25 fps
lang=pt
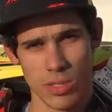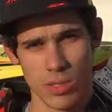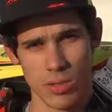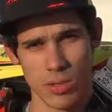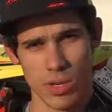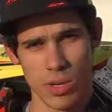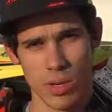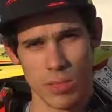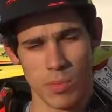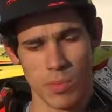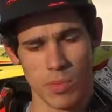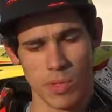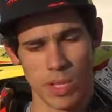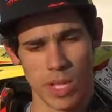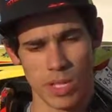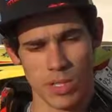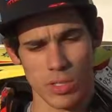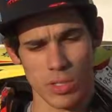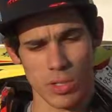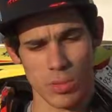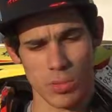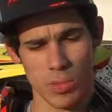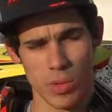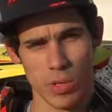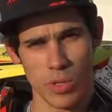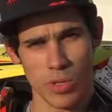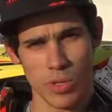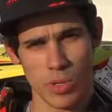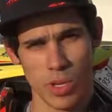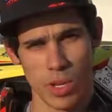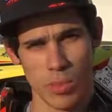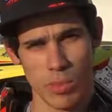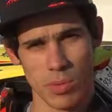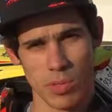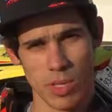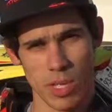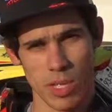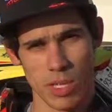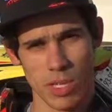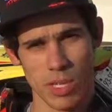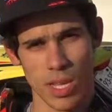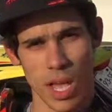no Campeonato Europeu e no campeonato,